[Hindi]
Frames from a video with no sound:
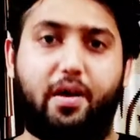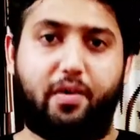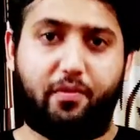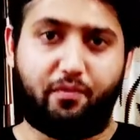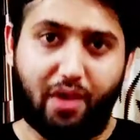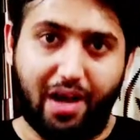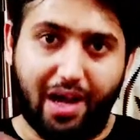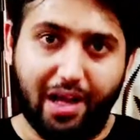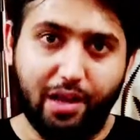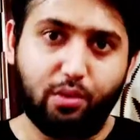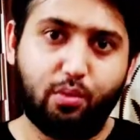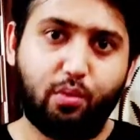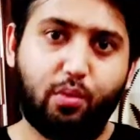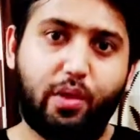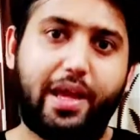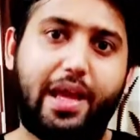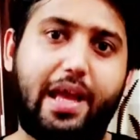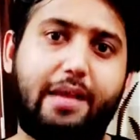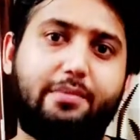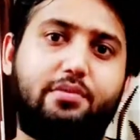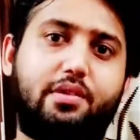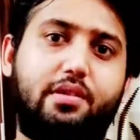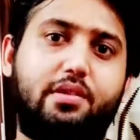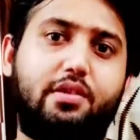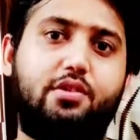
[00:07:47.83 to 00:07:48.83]
फालतू के
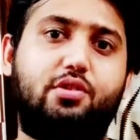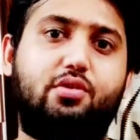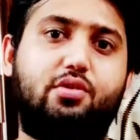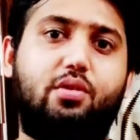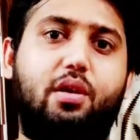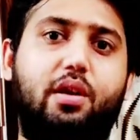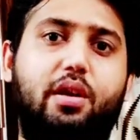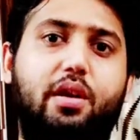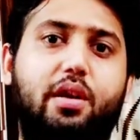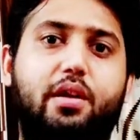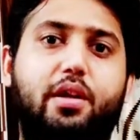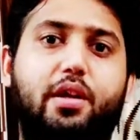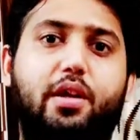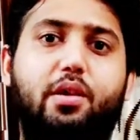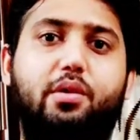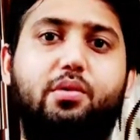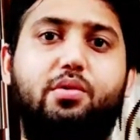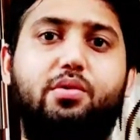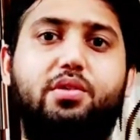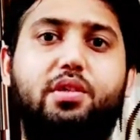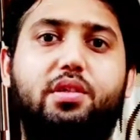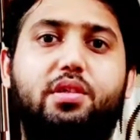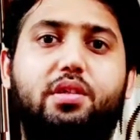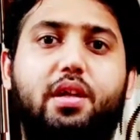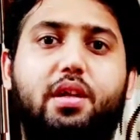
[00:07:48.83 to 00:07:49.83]
ऐप्स अनइंस्टॉल करने की
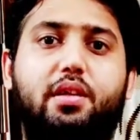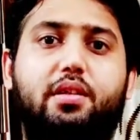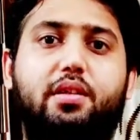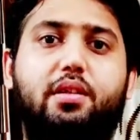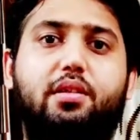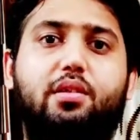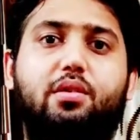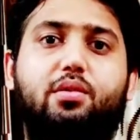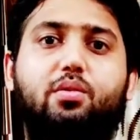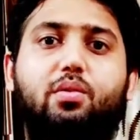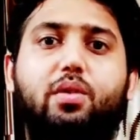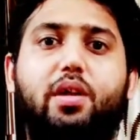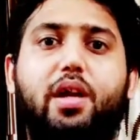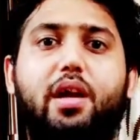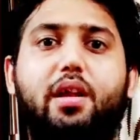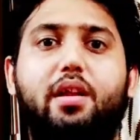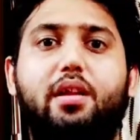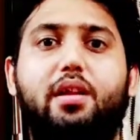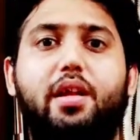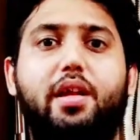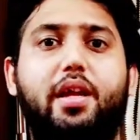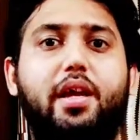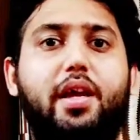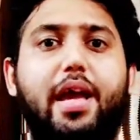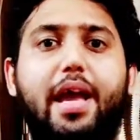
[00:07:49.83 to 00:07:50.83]
कोशिश करते थे तो यार
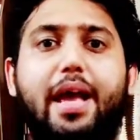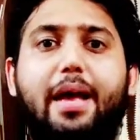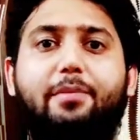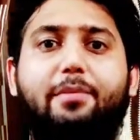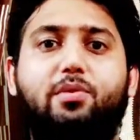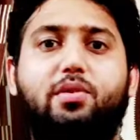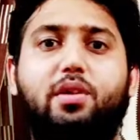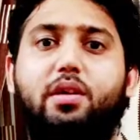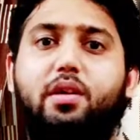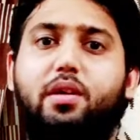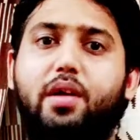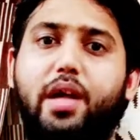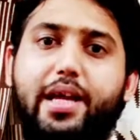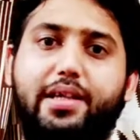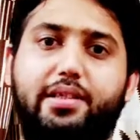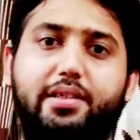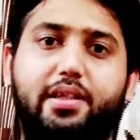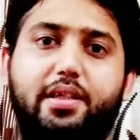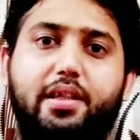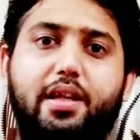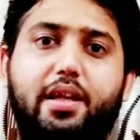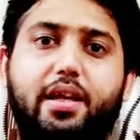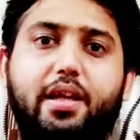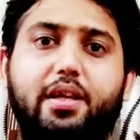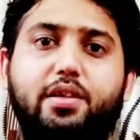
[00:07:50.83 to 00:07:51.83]
ये ऐप्स ऐसे
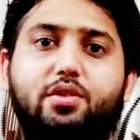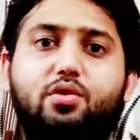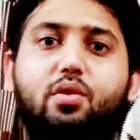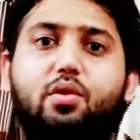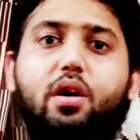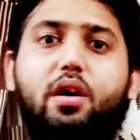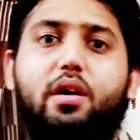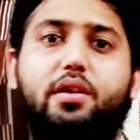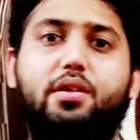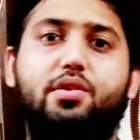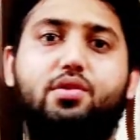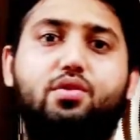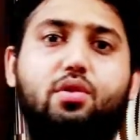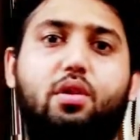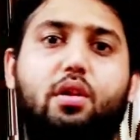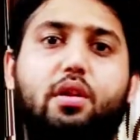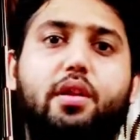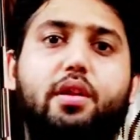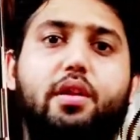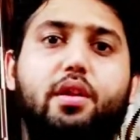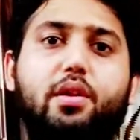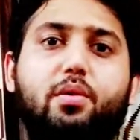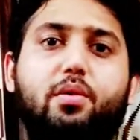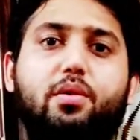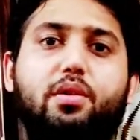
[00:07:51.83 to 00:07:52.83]
थे कि जो अनइंस्टॉल ही
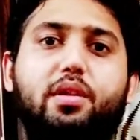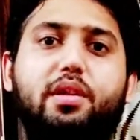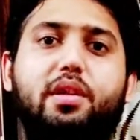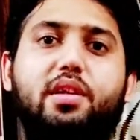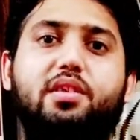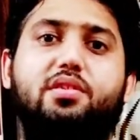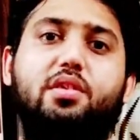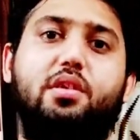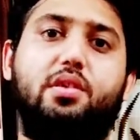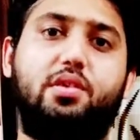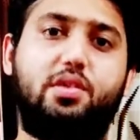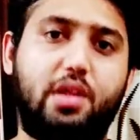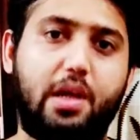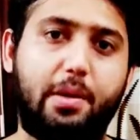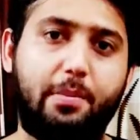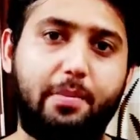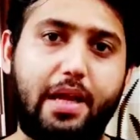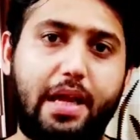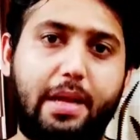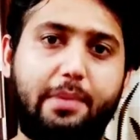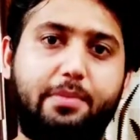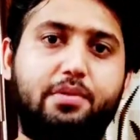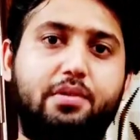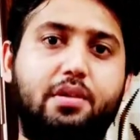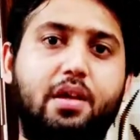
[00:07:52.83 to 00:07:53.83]
नहीं होते थे सिस्टम
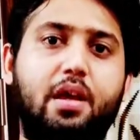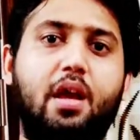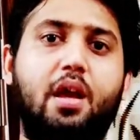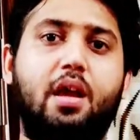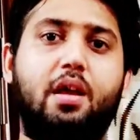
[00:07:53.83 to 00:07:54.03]
ऐप्स